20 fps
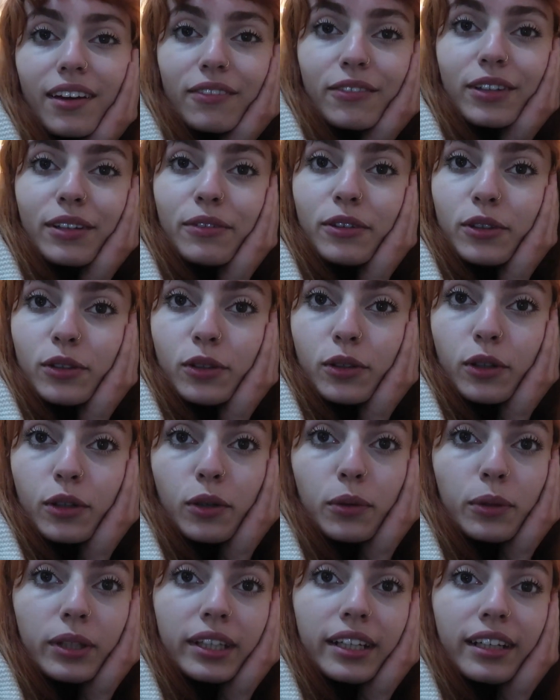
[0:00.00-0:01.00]
volevo
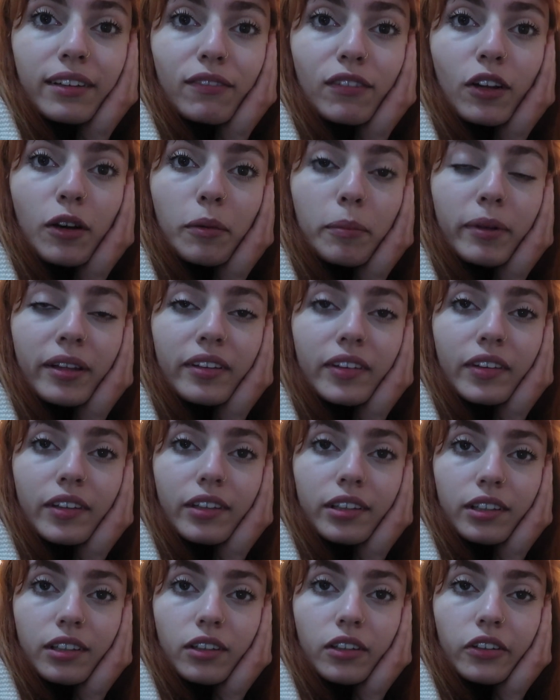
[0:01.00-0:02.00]
concludere il vlogmas
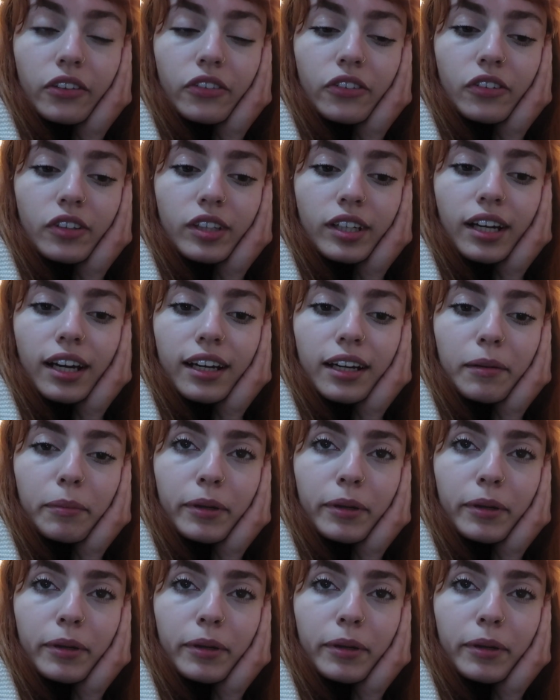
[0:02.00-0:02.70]
di oggi anche